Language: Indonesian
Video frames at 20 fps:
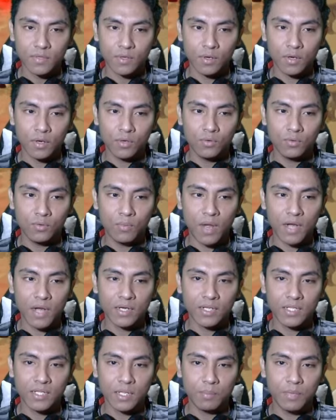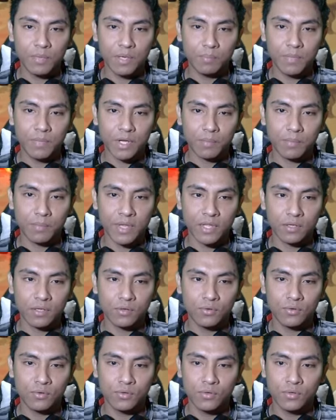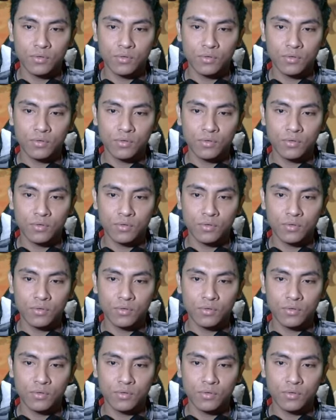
Aduh matet ya band backmanku.